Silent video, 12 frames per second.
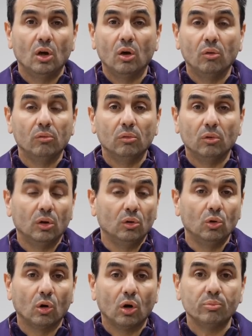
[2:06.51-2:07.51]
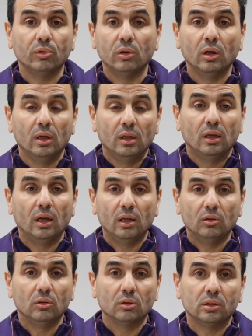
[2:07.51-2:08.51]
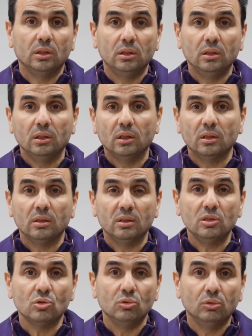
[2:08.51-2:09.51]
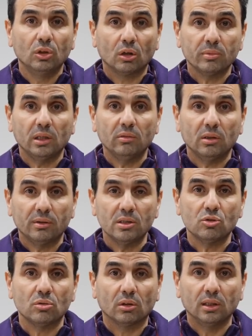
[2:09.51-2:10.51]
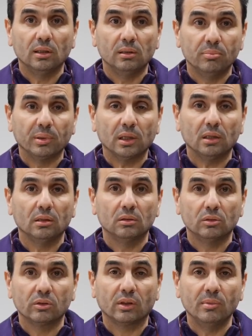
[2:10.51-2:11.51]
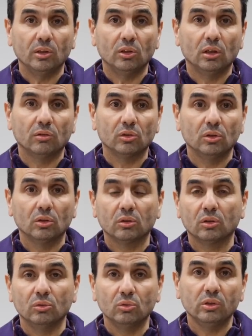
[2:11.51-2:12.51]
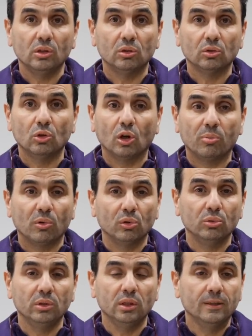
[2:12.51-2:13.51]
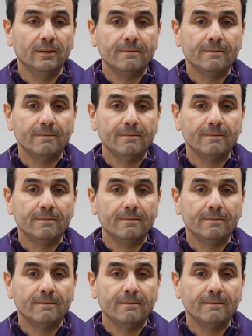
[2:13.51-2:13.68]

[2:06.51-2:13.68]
Euh, L'Europe, elle, qui est discuteur bien évidemment sur les prix de sa main-d'œuvre, donc nous inonde de leurs produits.